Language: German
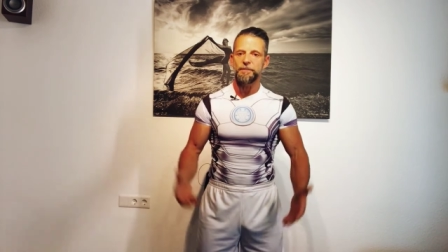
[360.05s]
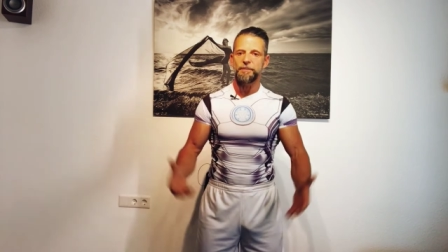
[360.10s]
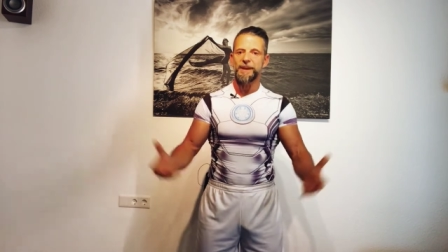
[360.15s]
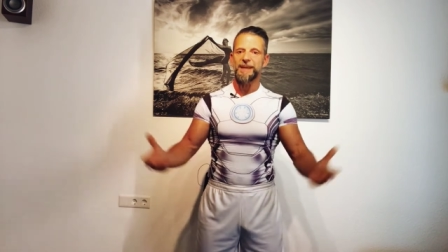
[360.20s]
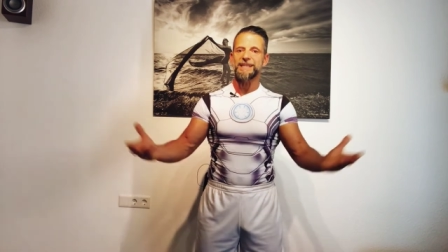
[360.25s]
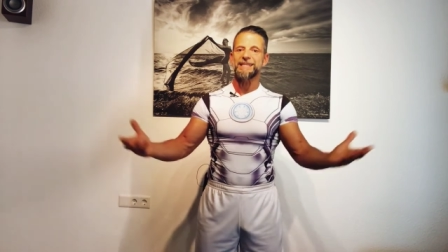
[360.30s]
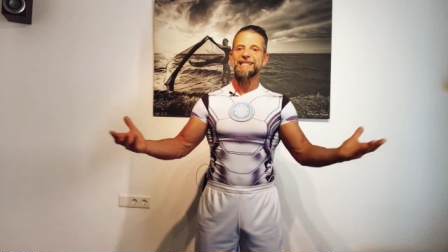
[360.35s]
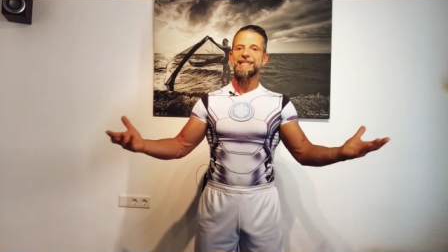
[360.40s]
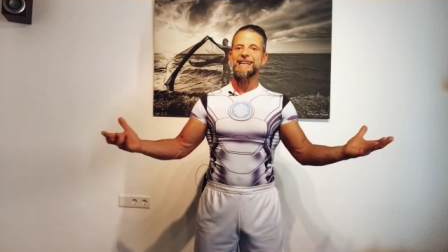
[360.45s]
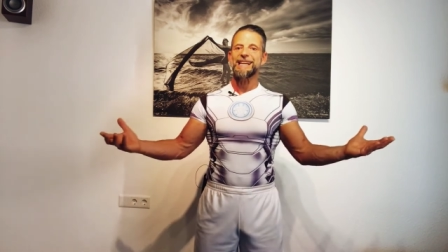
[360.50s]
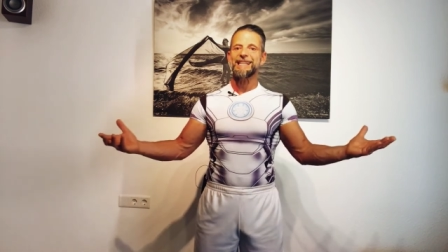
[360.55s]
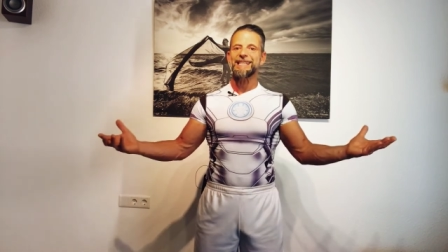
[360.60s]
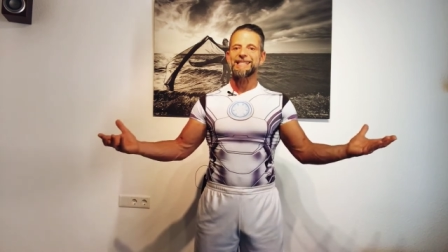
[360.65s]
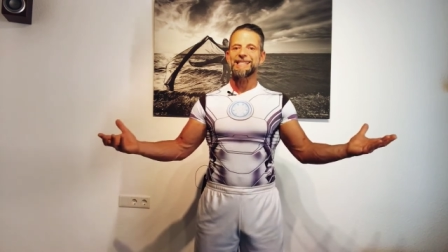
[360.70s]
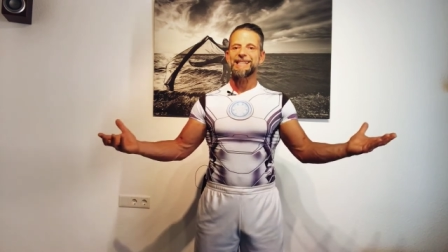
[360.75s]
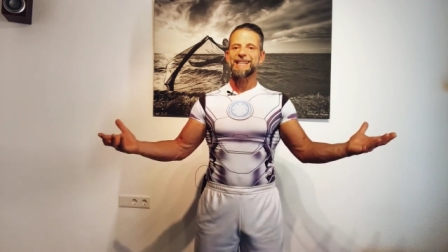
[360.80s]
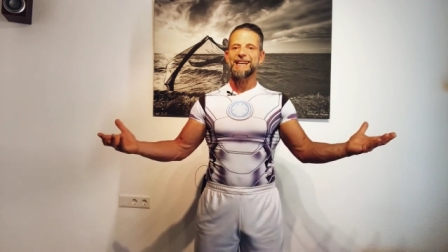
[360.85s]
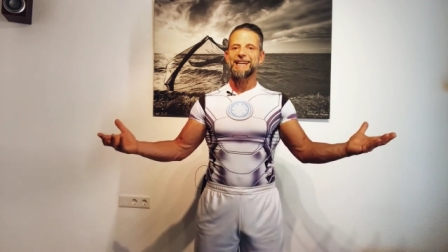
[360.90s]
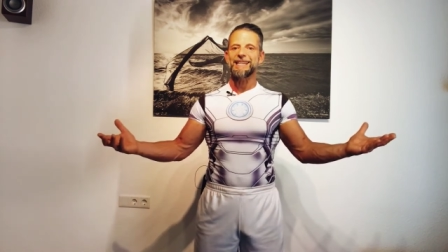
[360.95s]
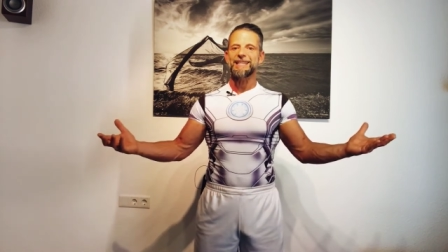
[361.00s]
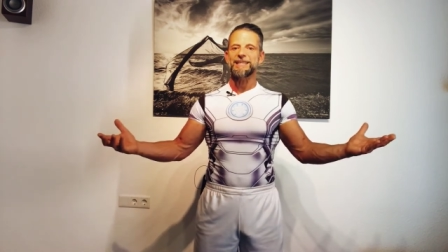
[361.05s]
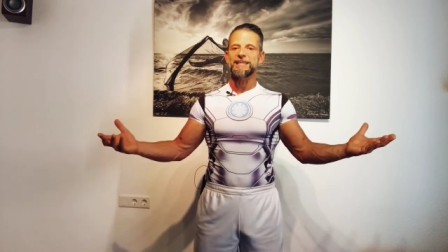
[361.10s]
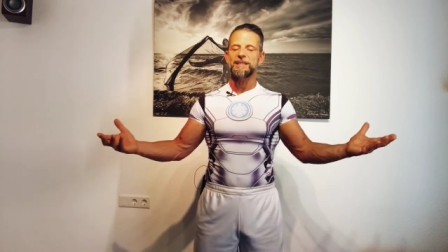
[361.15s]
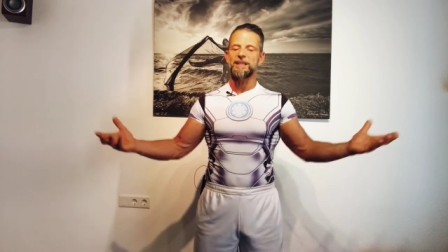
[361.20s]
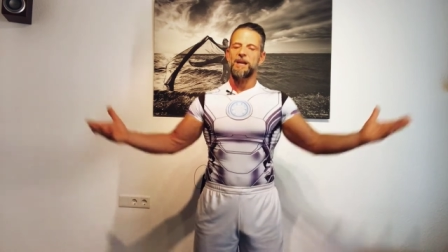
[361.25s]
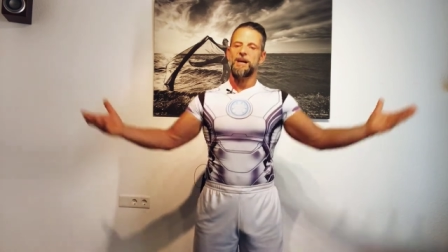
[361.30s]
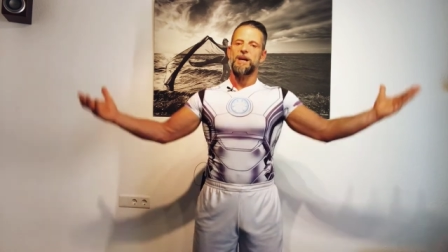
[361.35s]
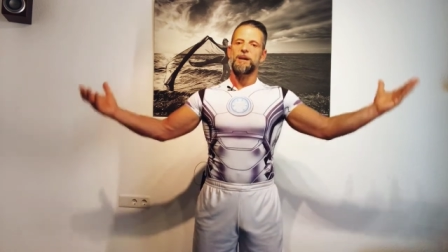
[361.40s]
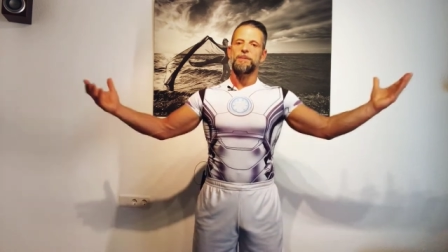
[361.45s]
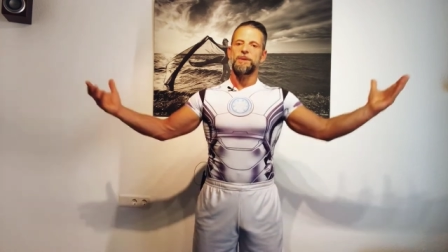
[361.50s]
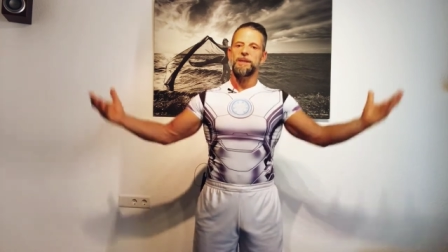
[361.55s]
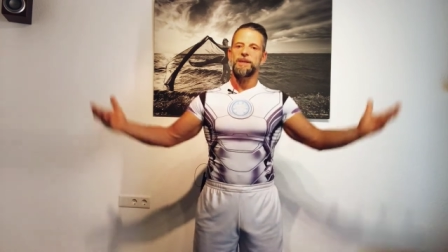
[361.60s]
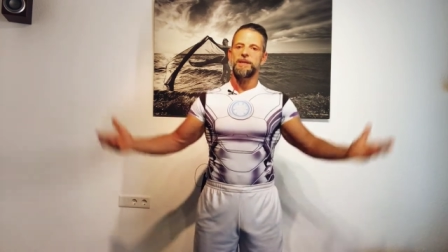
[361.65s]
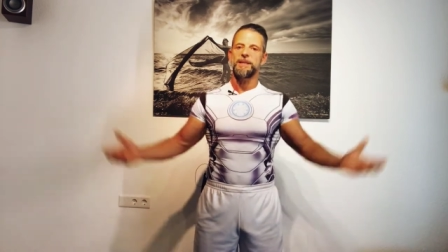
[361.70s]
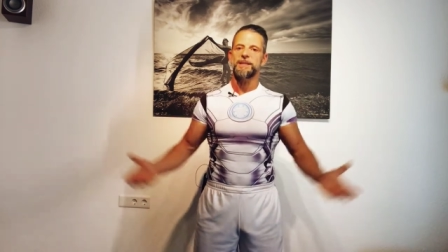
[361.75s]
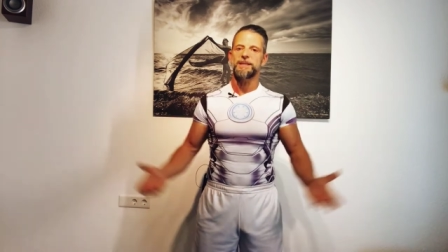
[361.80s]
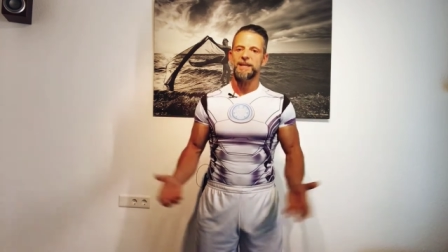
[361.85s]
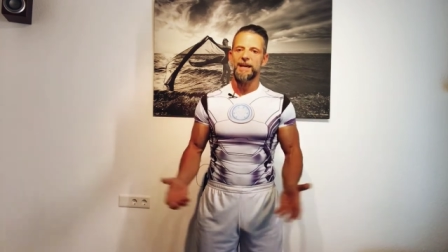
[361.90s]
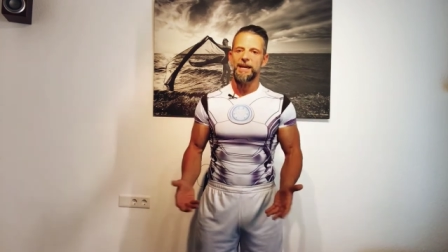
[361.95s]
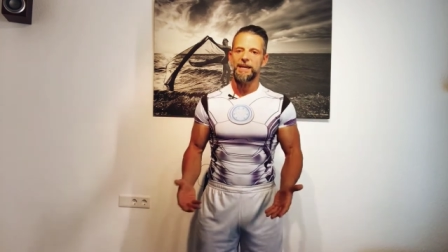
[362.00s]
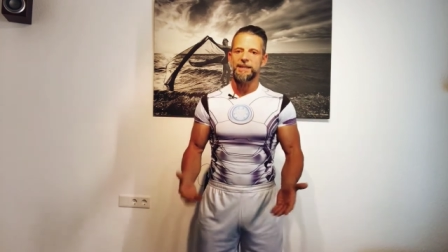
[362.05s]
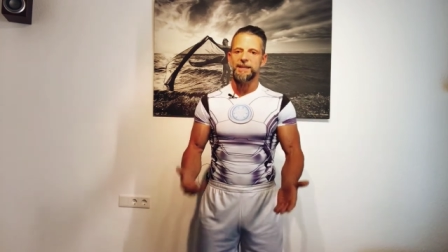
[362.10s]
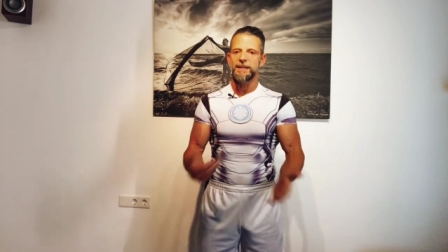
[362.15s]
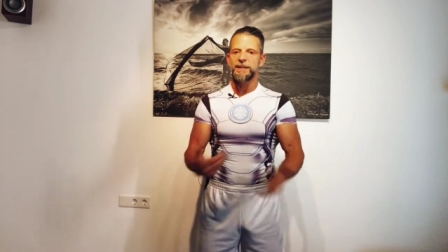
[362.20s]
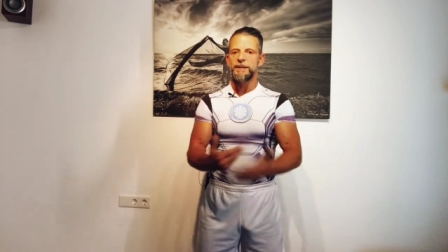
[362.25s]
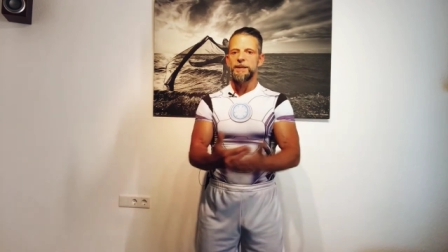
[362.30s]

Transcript: besten Ärzte leisten. Ja, aber in die Zeit